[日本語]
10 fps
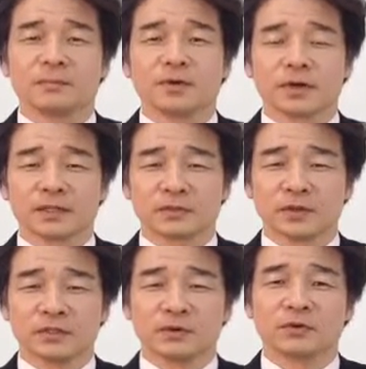ポーランド
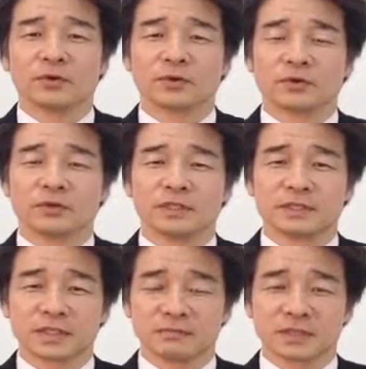へのご旅行に
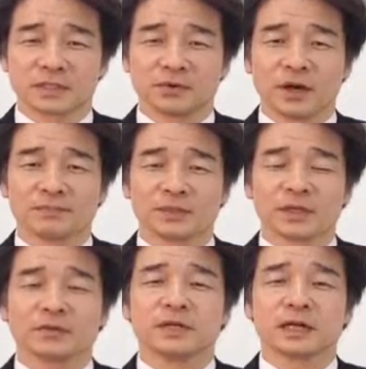つきましては
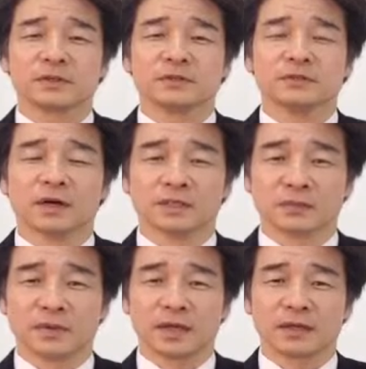クラクフをは
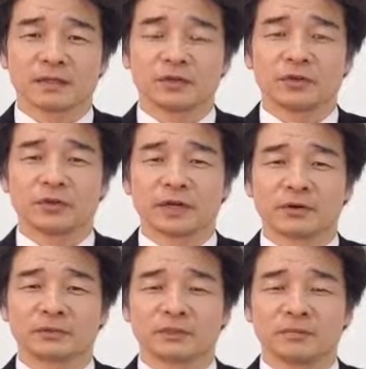じめどのような
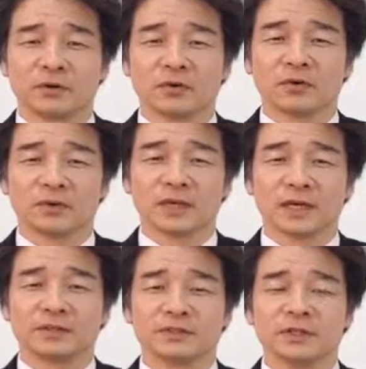ことでもお気
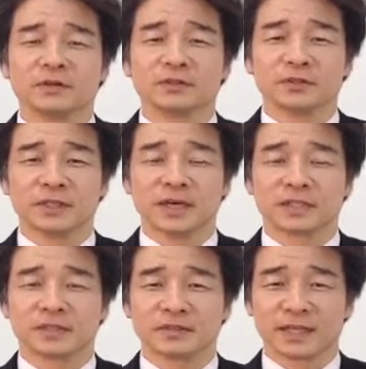軽にお問い合わ
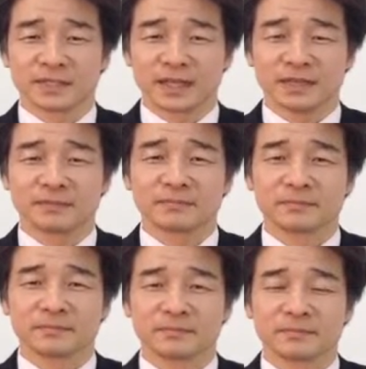せください
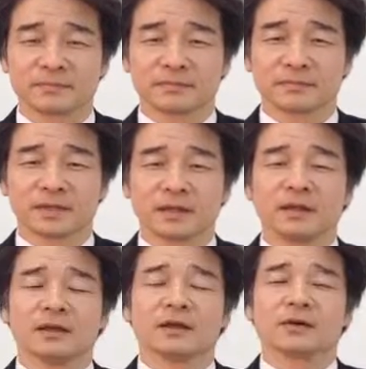
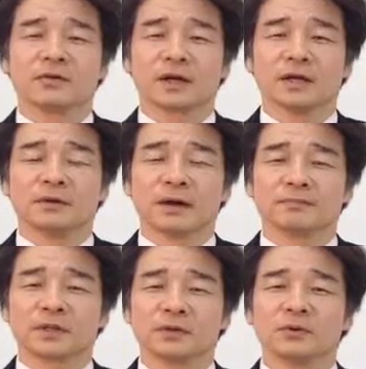今回は
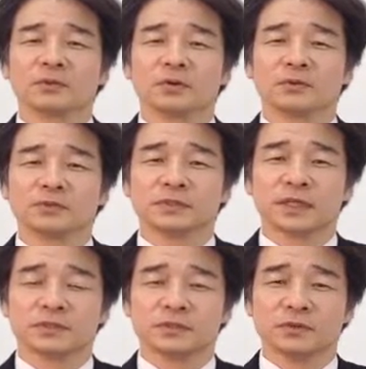五島福
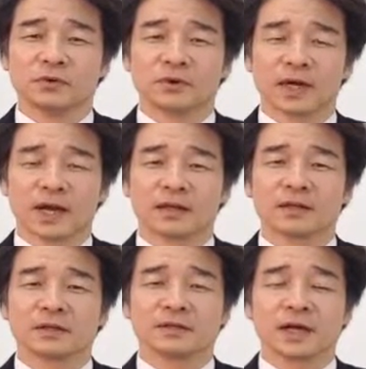江空港から
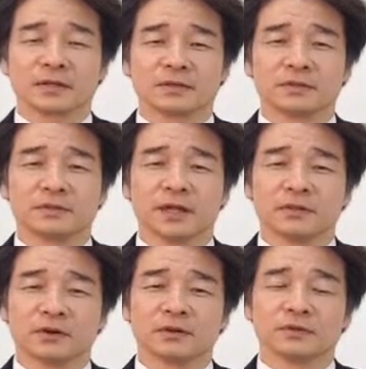クラクフへ
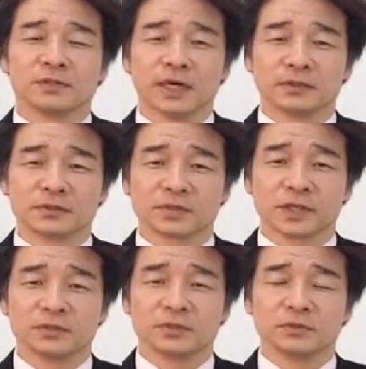の
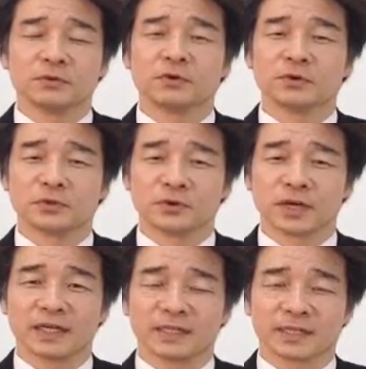フライトスケジュールをご紹
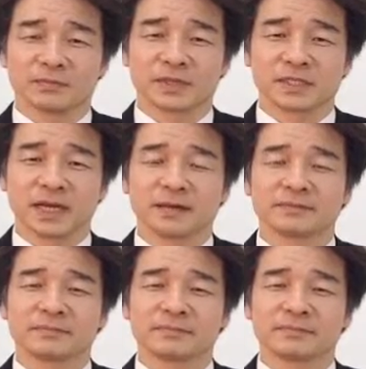介いたしました